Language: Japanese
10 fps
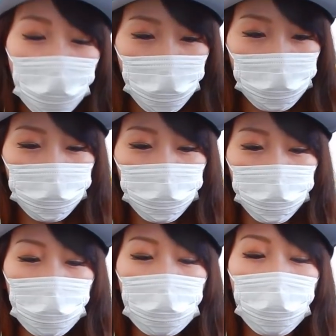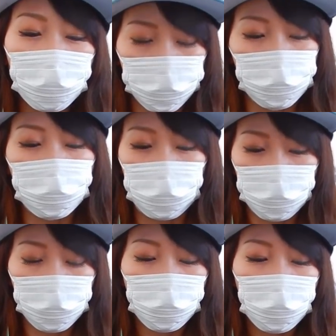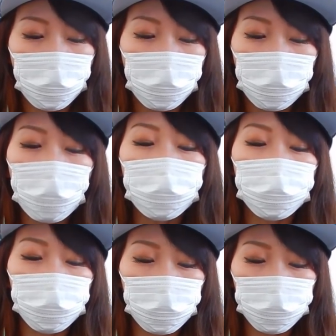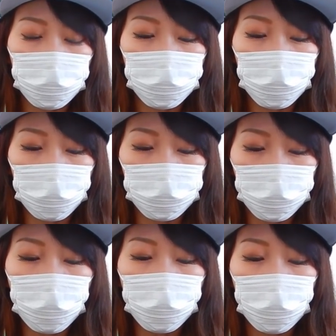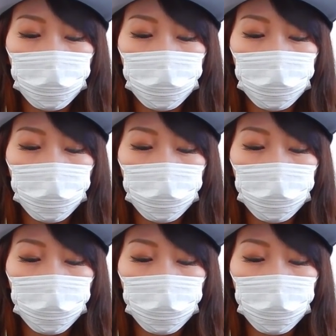ラベル4は回復いたす。回復してくれる人たちね。